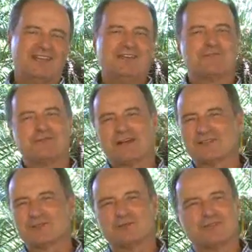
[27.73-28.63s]
que
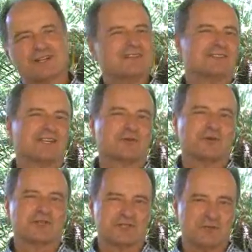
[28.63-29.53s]
fazem um grande
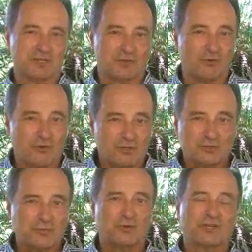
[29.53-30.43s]
reconhecimento ao
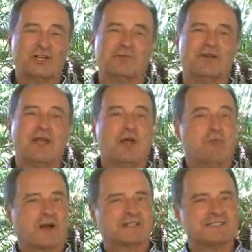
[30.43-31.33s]
nosso programa,
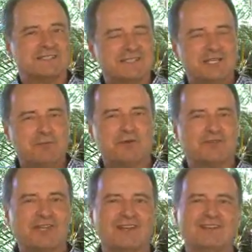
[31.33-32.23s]

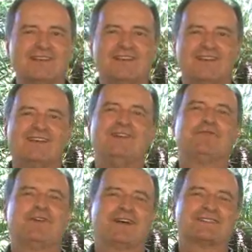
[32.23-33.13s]
participam dele e
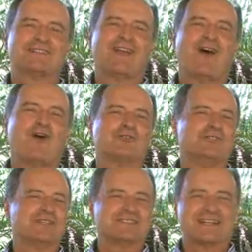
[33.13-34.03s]
fazem a
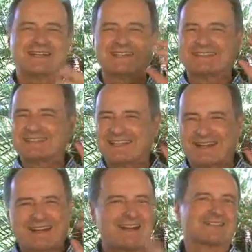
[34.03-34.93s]
audiência
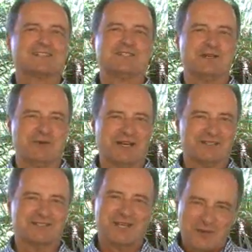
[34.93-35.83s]
crescer cada dia
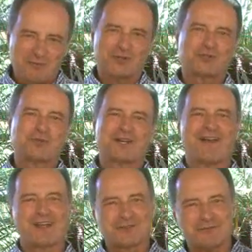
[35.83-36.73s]
mais. Muito
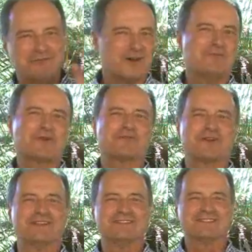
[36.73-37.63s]
obrigado e vamos para
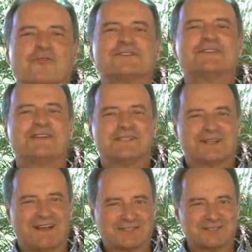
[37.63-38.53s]
frente. Você aí de
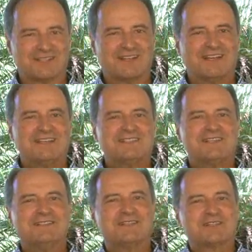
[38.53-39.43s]
casa,
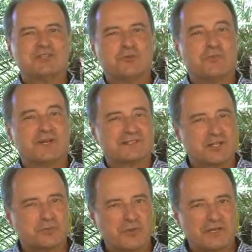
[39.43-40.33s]
está tentando
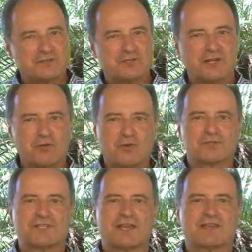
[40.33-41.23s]
perder peso e não
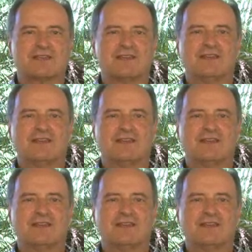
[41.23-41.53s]
consegue?